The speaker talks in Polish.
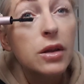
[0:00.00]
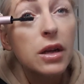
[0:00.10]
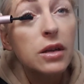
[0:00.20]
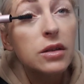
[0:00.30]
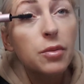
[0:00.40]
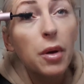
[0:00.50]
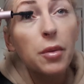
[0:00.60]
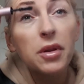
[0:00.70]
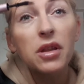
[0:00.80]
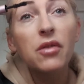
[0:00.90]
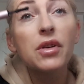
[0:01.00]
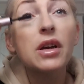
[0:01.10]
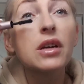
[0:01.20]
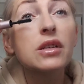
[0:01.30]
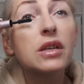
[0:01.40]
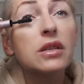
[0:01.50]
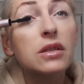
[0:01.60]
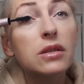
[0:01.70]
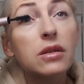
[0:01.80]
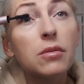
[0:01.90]
teraz nie pamiętam, w jakiejś
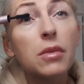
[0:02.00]
gazecie